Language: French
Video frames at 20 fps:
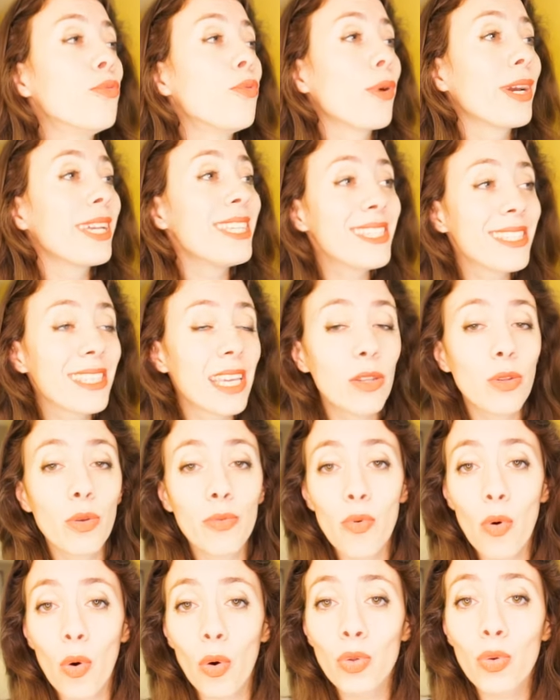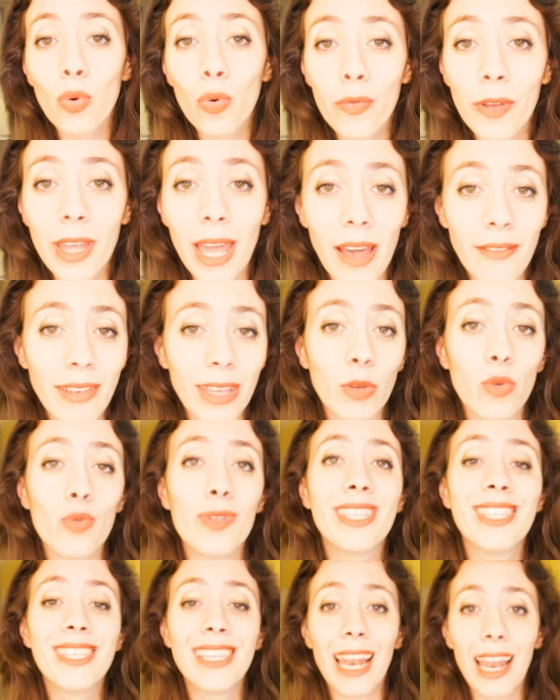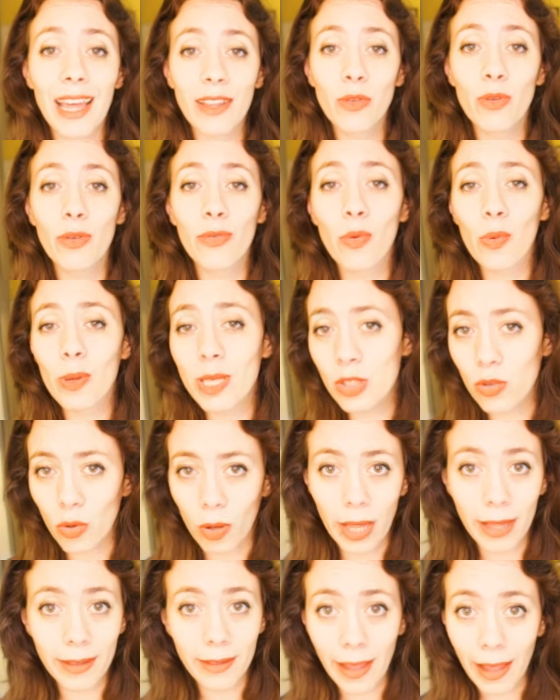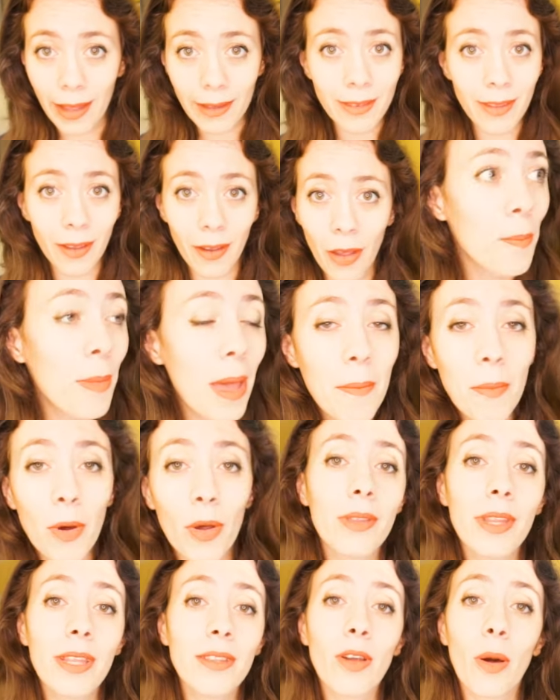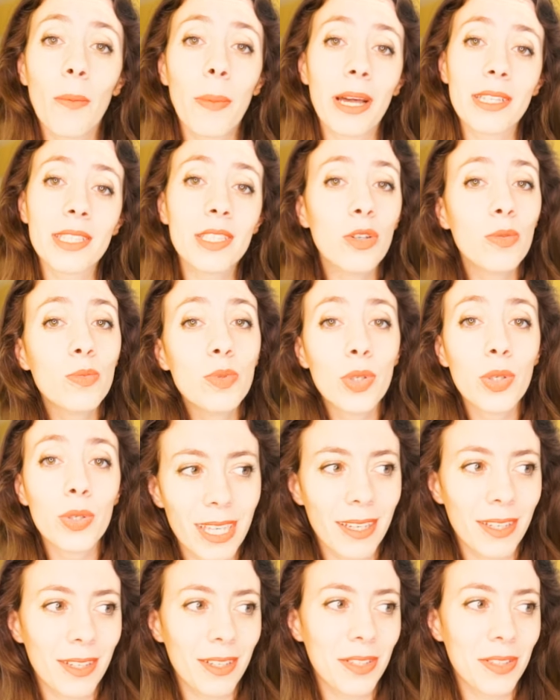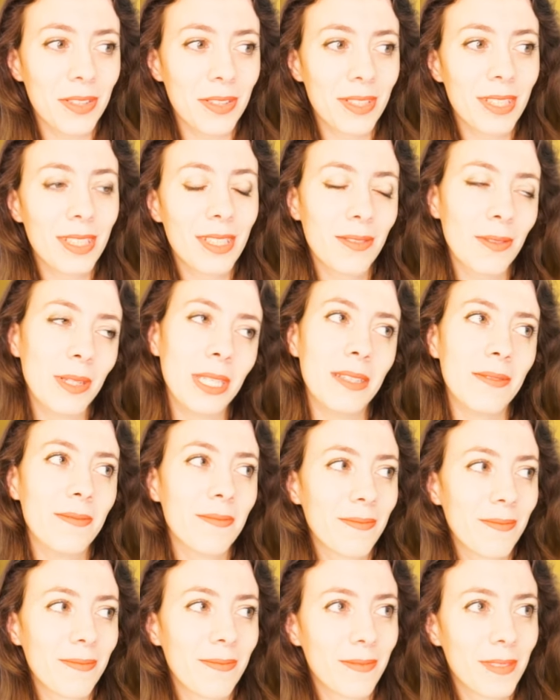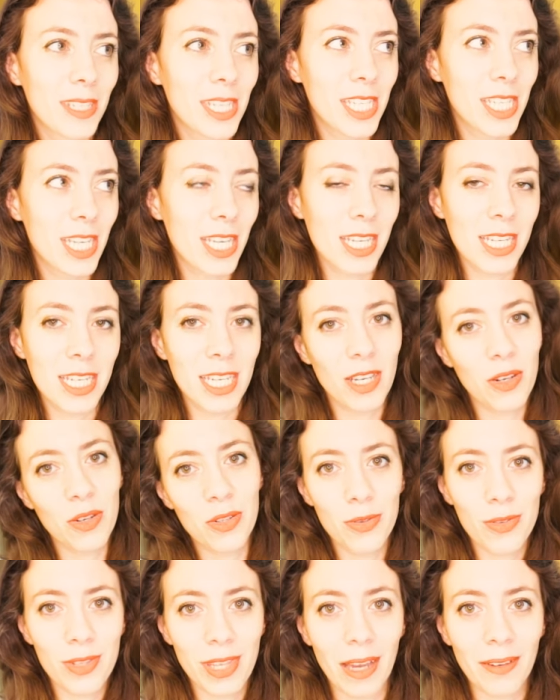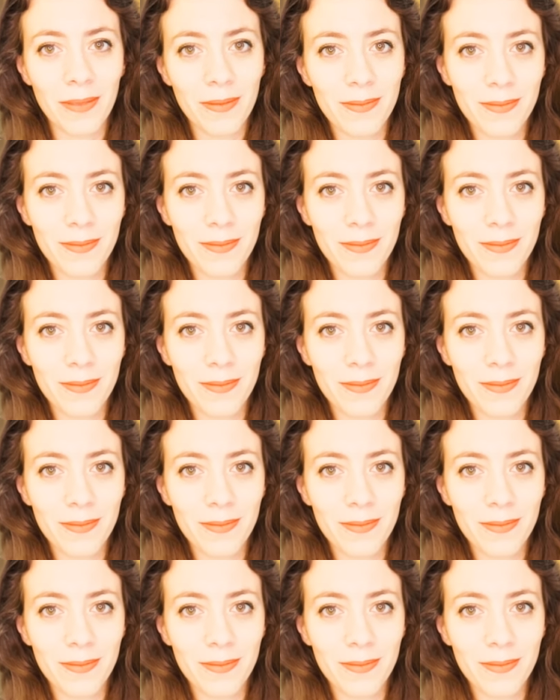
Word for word: vous risquez de vous retrouver avec une salade de fruits sur la tête, même en étant parti au boulot. Euh, oui, j'ai connu ça.